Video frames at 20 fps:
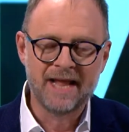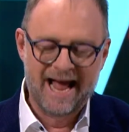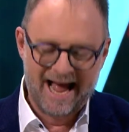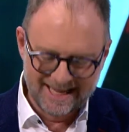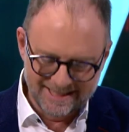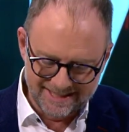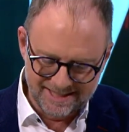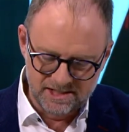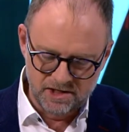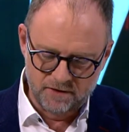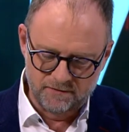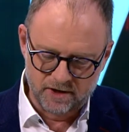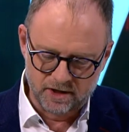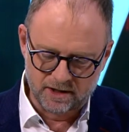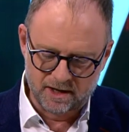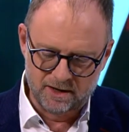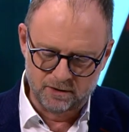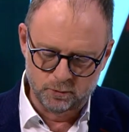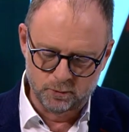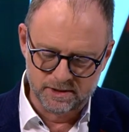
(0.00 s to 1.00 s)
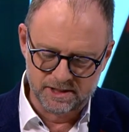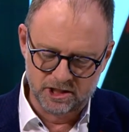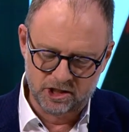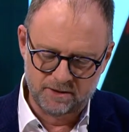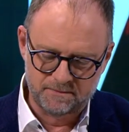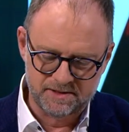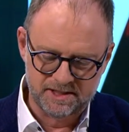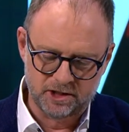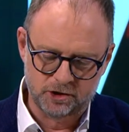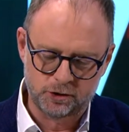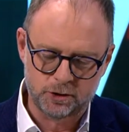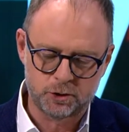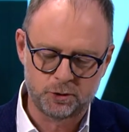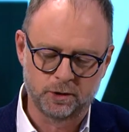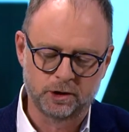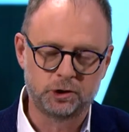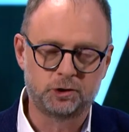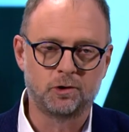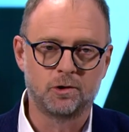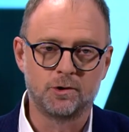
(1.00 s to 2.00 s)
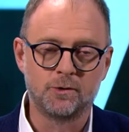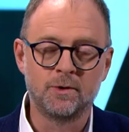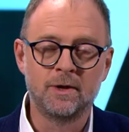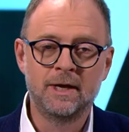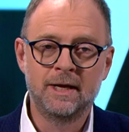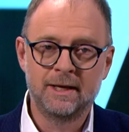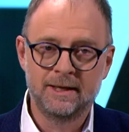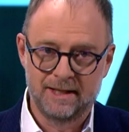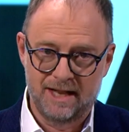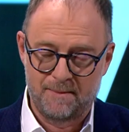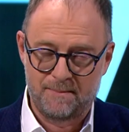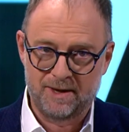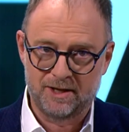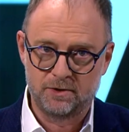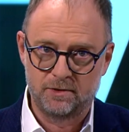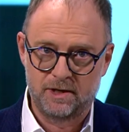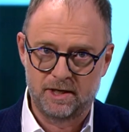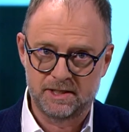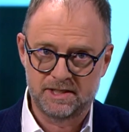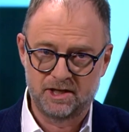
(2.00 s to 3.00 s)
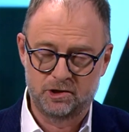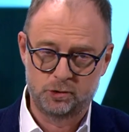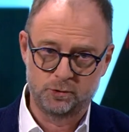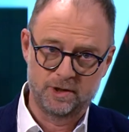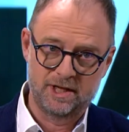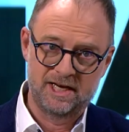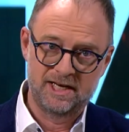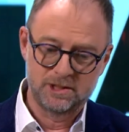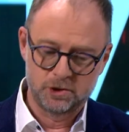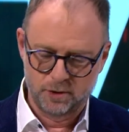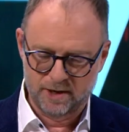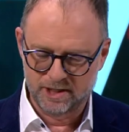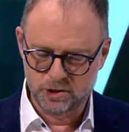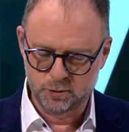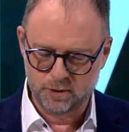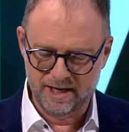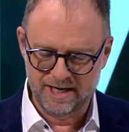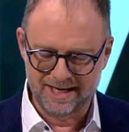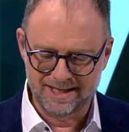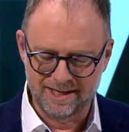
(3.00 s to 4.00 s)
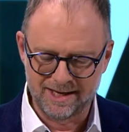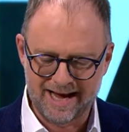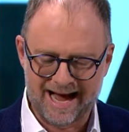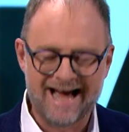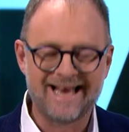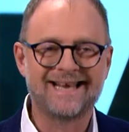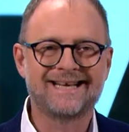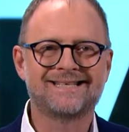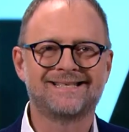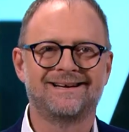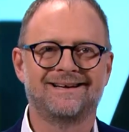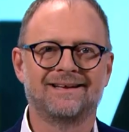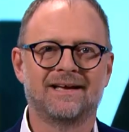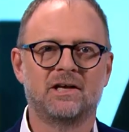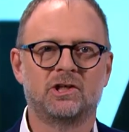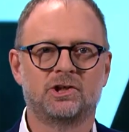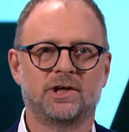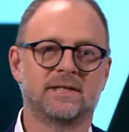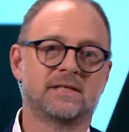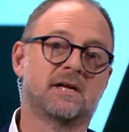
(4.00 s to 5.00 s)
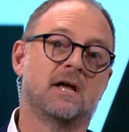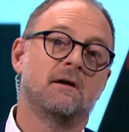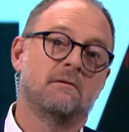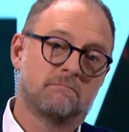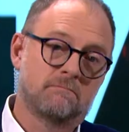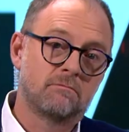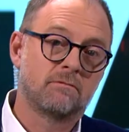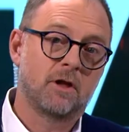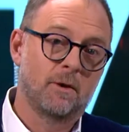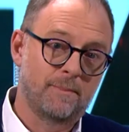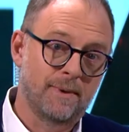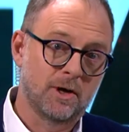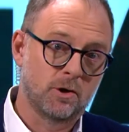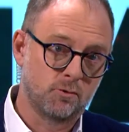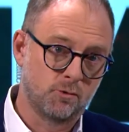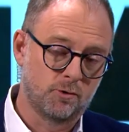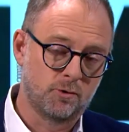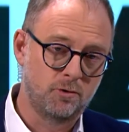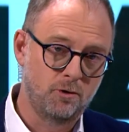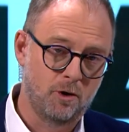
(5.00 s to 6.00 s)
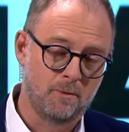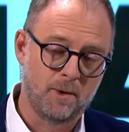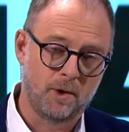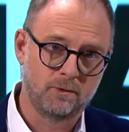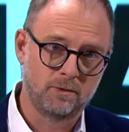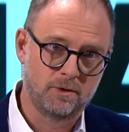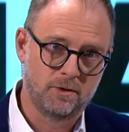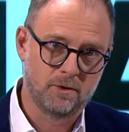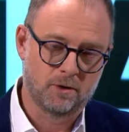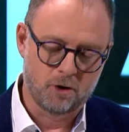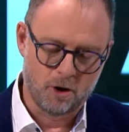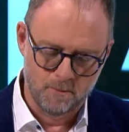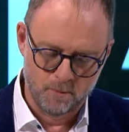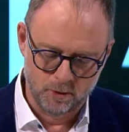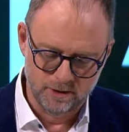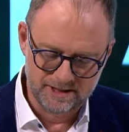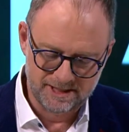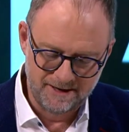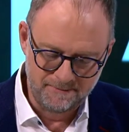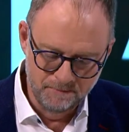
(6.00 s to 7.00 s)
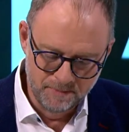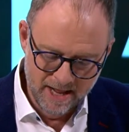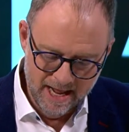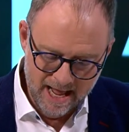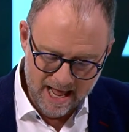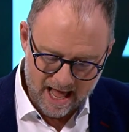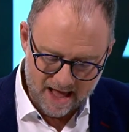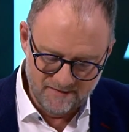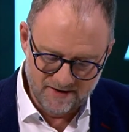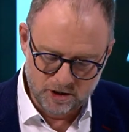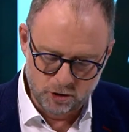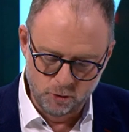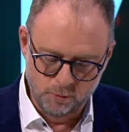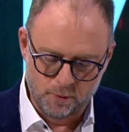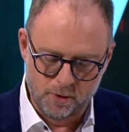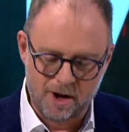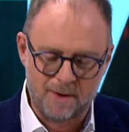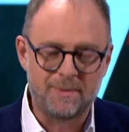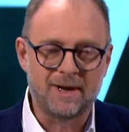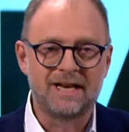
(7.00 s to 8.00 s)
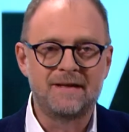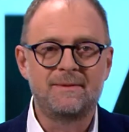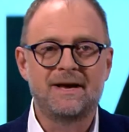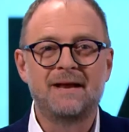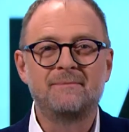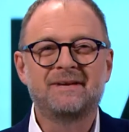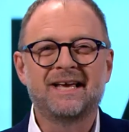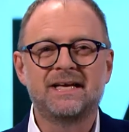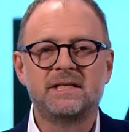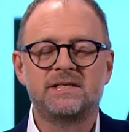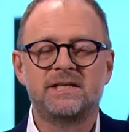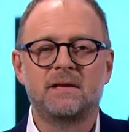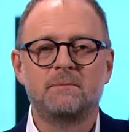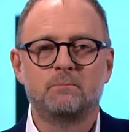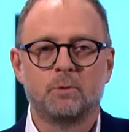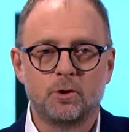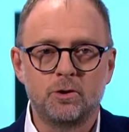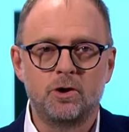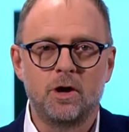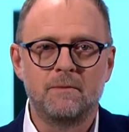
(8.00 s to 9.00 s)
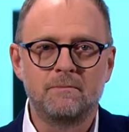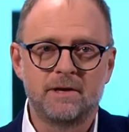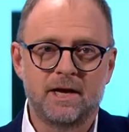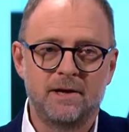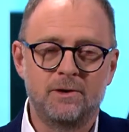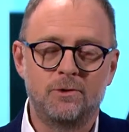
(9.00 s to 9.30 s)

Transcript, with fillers: à 19h30 au Cégep Saint-Jean-sur-Richelieu, de la part de l'ancienne journaliste de Radio-Canada, Alexandra Chatka, qui a parcouru le monde, comme on le sait. Avec nous pour en parler, Mme Christiane Prudhomme, qui est